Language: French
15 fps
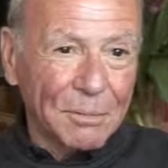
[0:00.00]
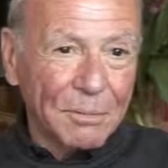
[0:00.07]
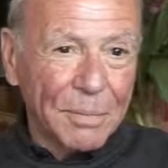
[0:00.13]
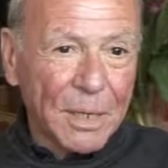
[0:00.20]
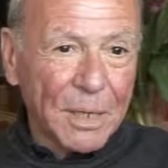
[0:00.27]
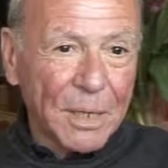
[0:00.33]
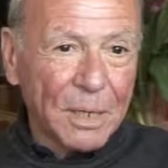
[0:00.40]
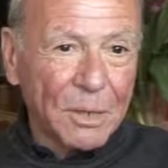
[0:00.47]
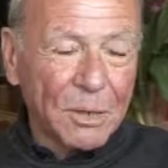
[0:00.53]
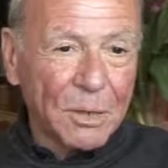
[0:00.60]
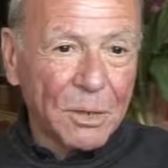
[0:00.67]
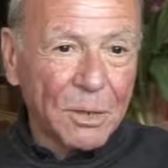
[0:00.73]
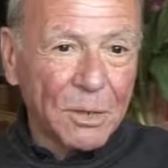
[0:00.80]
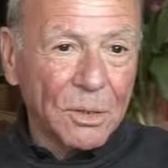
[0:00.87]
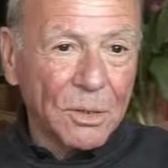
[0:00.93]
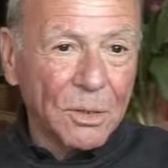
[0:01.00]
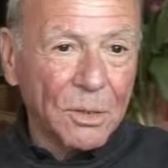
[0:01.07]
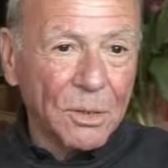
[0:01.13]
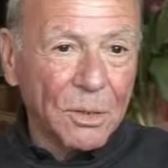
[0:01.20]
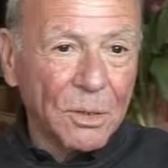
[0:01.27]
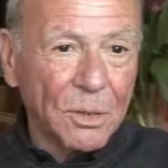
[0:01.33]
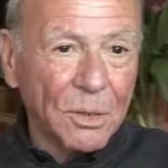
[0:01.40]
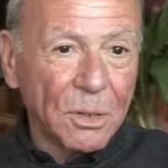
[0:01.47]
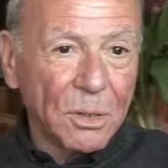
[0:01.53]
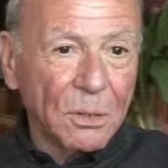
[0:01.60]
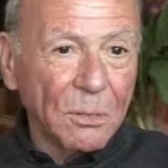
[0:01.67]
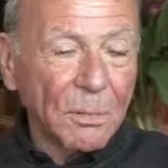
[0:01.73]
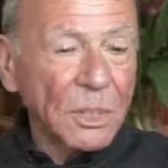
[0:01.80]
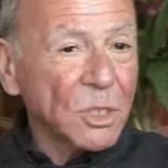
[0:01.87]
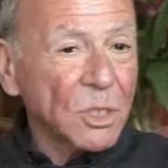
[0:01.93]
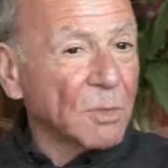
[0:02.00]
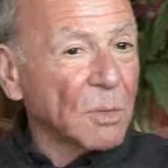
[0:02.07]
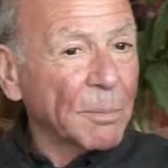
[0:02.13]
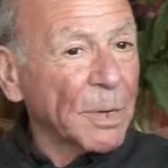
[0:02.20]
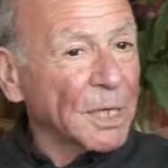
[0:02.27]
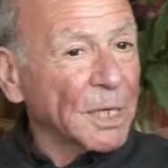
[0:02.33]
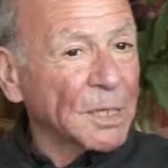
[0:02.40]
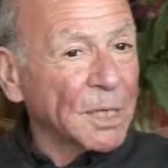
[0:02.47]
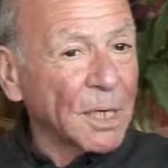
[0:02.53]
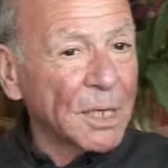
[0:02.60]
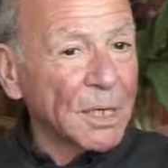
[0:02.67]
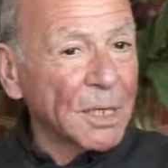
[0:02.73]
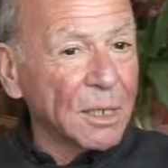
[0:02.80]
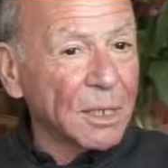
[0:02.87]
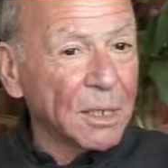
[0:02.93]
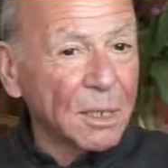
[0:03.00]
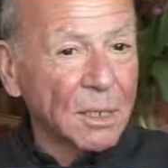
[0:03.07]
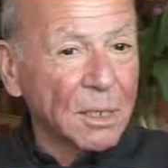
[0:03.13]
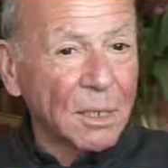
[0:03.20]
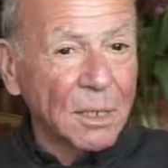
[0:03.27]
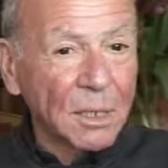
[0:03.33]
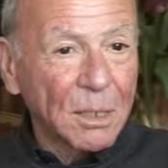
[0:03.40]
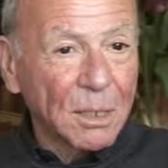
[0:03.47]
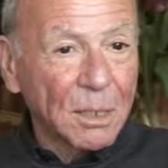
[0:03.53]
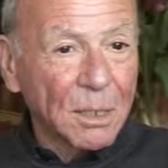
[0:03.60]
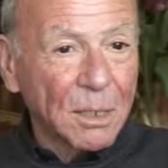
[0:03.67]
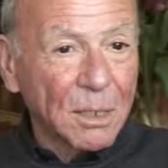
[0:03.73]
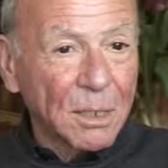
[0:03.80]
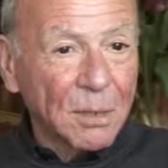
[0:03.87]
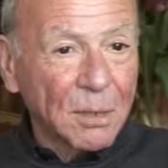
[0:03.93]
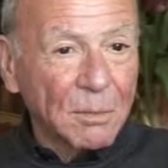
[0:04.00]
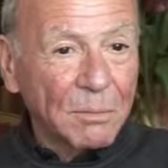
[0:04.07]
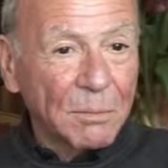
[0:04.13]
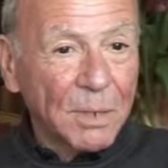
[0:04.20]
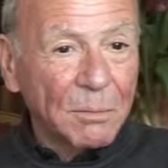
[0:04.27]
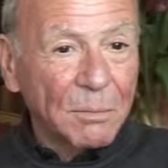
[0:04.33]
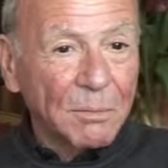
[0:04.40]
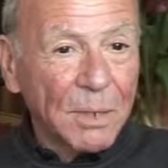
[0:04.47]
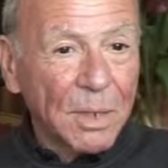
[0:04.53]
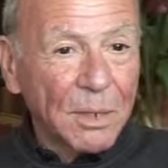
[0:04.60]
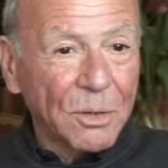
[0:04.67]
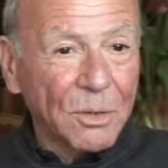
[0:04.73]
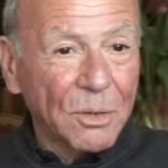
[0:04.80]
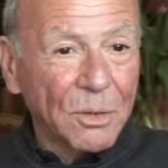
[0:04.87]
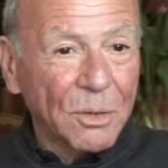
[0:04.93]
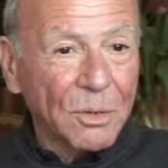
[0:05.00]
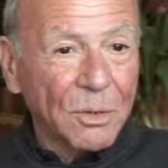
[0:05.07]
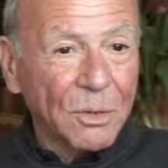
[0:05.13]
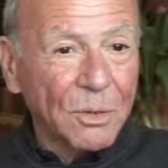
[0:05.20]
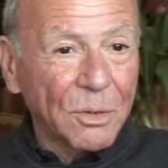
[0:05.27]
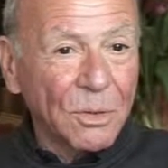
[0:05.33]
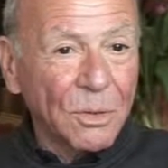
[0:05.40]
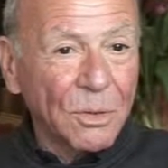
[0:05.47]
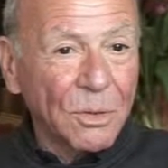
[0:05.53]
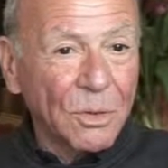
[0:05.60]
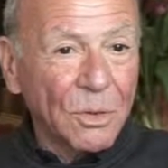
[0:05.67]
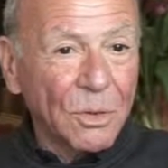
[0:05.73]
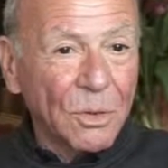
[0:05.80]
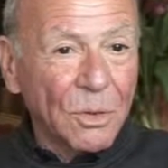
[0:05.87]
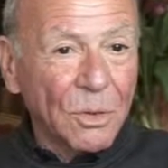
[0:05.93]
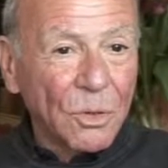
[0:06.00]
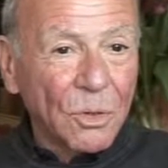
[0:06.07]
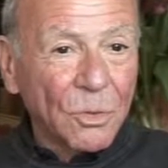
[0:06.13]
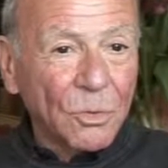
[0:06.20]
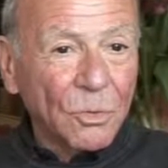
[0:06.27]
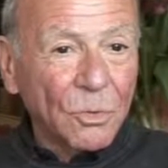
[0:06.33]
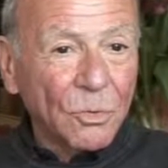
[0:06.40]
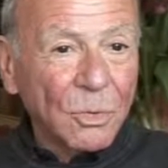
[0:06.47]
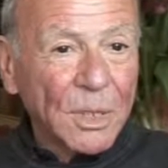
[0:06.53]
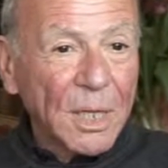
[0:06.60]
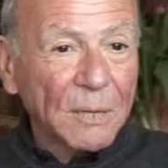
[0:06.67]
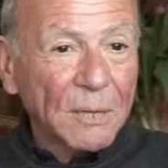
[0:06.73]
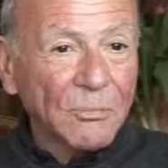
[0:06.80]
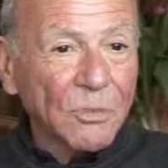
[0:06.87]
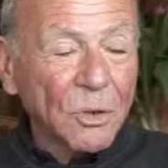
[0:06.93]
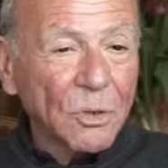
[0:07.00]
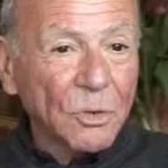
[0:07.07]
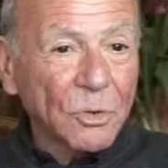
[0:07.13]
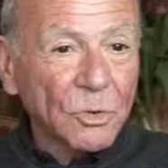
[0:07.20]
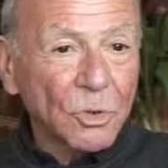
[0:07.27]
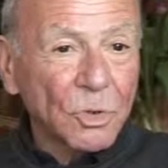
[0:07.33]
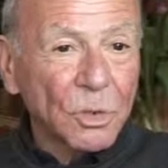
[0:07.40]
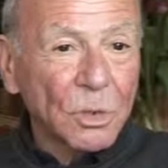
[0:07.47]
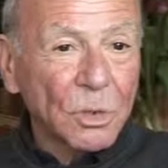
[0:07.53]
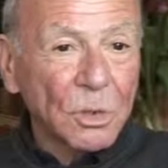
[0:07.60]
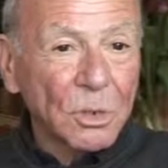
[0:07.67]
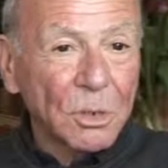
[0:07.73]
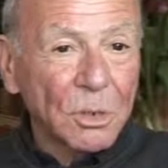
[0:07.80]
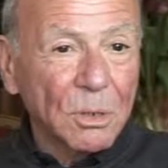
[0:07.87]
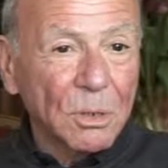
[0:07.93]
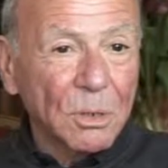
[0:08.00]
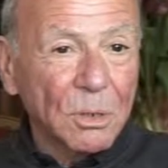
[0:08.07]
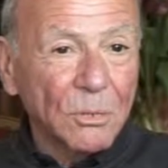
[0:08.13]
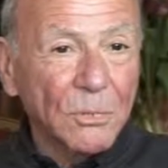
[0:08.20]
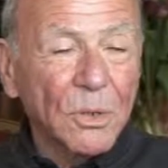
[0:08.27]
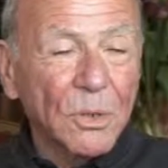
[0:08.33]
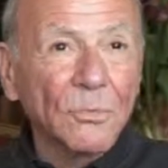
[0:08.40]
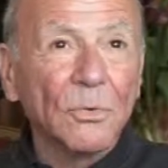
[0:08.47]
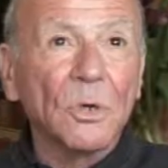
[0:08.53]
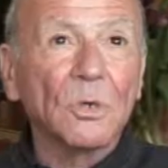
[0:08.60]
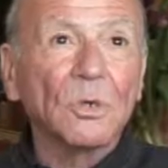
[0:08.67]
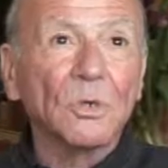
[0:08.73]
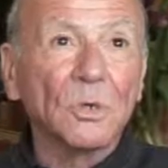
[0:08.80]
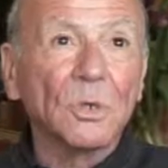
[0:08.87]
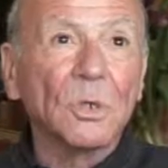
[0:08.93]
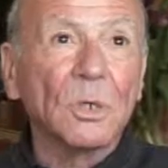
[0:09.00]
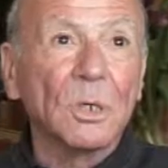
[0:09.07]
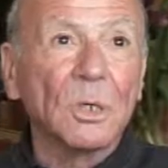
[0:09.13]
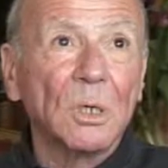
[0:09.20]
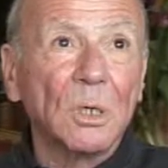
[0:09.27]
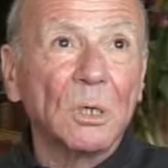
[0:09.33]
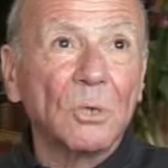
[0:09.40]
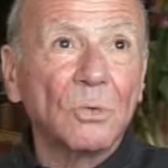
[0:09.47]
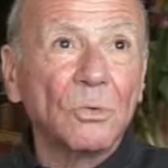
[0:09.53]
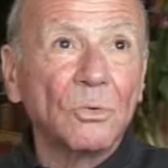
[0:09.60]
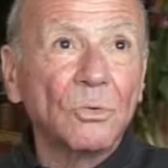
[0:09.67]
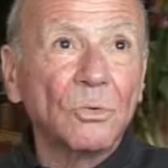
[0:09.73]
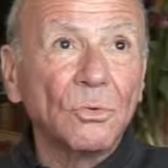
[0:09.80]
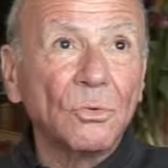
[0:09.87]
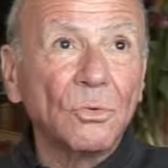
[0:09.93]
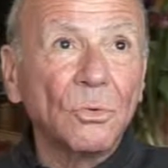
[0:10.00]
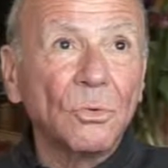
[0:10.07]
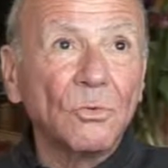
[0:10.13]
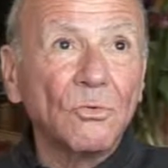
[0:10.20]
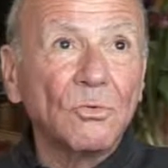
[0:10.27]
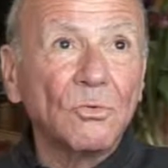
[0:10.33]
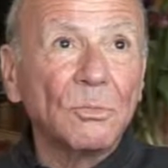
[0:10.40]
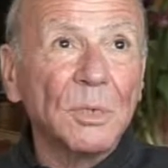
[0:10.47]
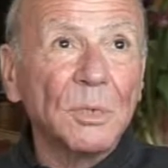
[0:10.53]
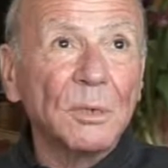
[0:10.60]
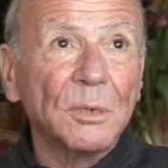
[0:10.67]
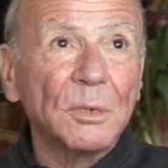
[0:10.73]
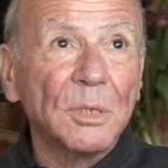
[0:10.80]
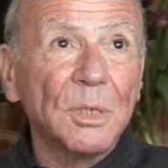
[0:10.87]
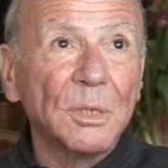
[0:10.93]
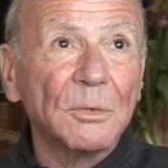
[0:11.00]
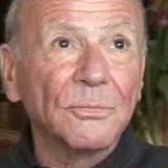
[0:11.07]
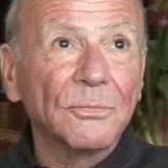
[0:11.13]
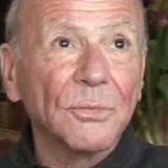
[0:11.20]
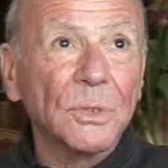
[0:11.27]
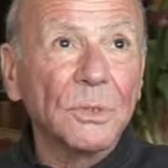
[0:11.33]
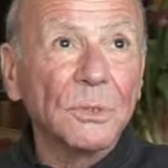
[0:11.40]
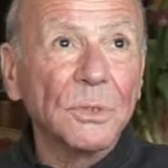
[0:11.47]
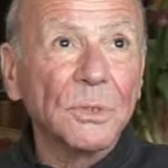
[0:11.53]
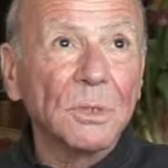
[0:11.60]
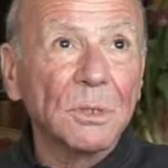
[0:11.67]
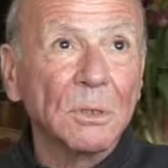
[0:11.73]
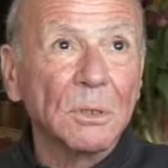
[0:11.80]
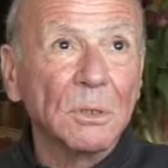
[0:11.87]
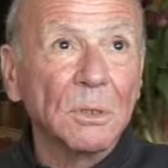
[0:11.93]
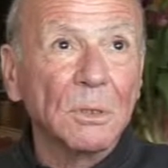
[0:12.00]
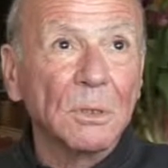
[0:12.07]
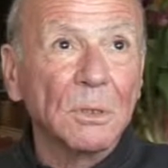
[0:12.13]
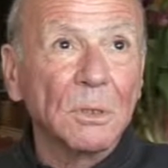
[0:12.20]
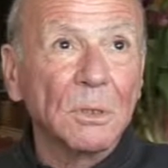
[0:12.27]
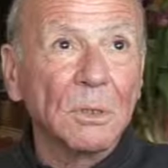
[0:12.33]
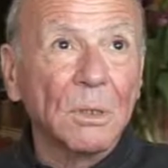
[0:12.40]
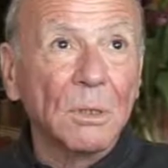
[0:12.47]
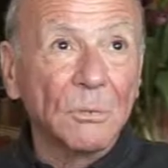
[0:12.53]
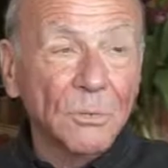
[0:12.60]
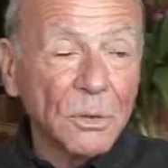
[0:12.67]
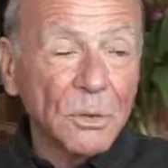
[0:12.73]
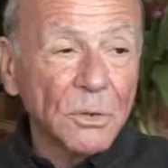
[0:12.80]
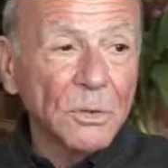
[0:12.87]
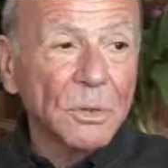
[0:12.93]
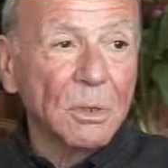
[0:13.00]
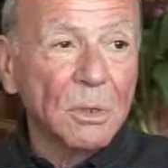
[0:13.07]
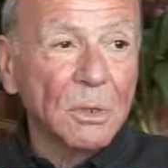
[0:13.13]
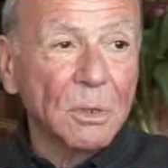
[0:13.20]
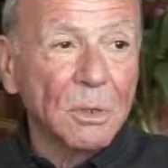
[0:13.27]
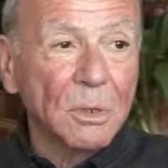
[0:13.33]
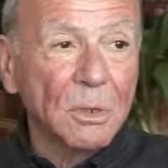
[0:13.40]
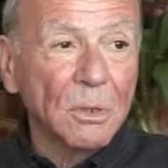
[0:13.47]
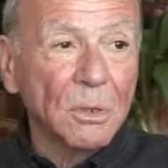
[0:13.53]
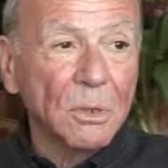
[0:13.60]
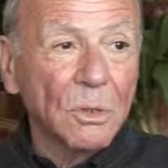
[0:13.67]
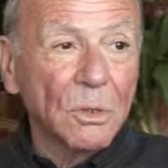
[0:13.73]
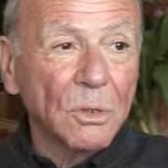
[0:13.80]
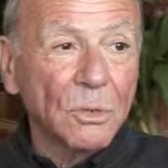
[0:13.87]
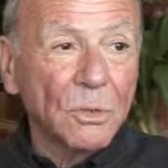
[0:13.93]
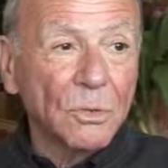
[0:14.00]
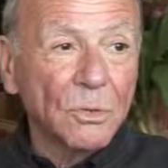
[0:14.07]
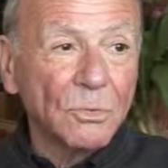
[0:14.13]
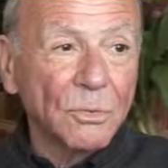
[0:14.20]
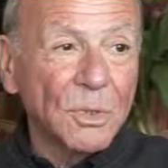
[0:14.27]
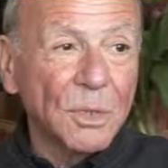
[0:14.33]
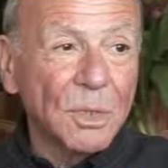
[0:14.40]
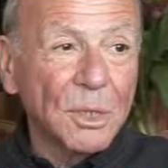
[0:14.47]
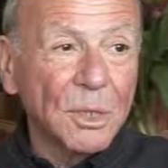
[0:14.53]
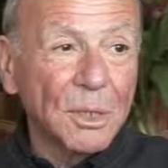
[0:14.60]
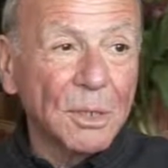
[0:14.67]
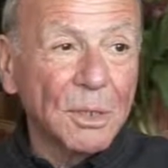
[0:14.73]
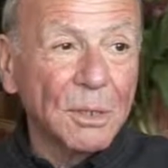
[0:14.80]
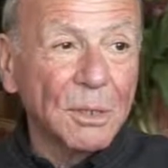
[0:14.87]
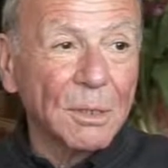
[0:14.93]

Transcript: par, euh, pas seulement par Israël, mais par euh, toute la frange, enfin frange, tout, tout, le mouvement qui en France, en France, soutient